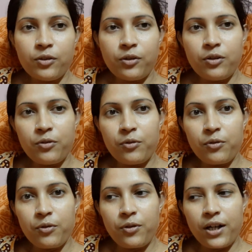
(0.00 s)
তো
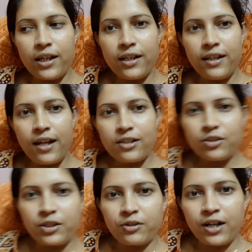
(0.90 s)
ওরা গিয়ে নিয়ে
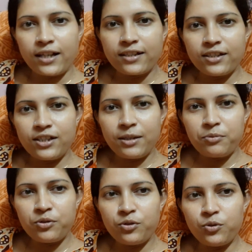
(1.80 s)
আসলো দেখো খাচ্ছে
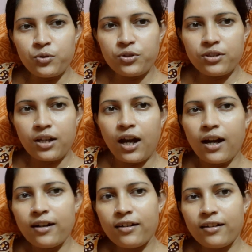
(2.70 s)
চিপস জুস
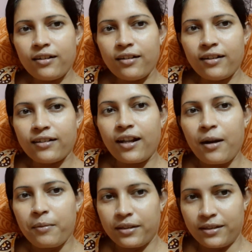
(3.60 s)
আর
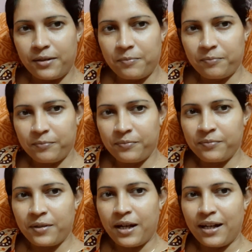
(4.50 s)
তারা বাচ্চা
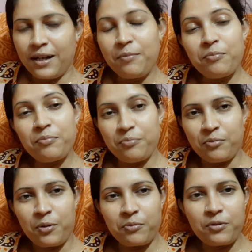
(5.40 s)
আর এই
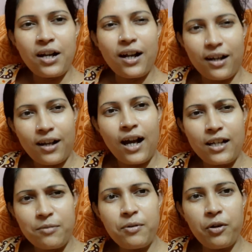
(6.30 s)
বোমগুলা
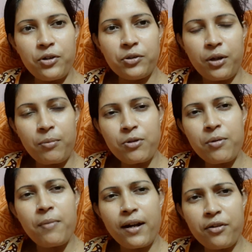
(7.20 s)
আসবে হয়তো আমরা
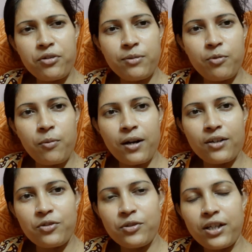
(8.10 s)
সবাই মানা করছি বোম
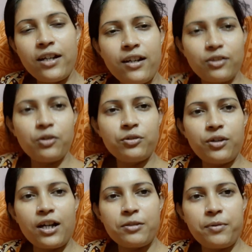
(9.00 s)
আনার জন্য যাই না তো তো
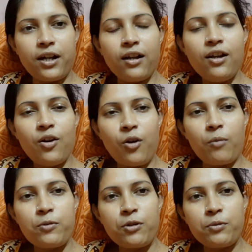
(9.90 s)
আসবে না
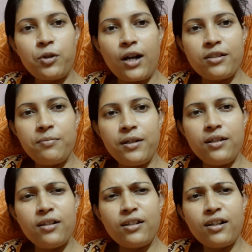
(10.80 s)
অল্প স্বল্প তো আসবেই
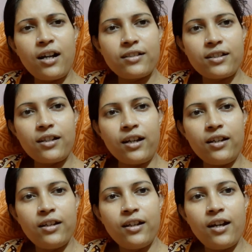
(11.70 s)
এটা আজকে নাই
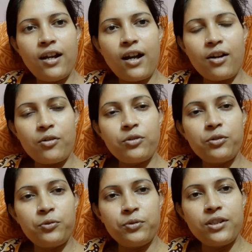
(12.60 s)
আরও তো
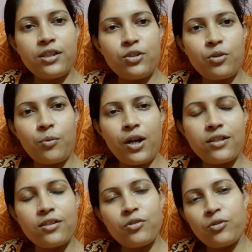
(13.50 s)
দু তিন দিন সময়
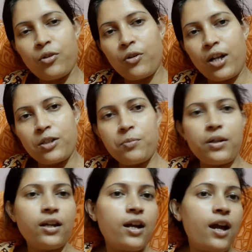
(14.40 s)
আছে তো তখন আসবে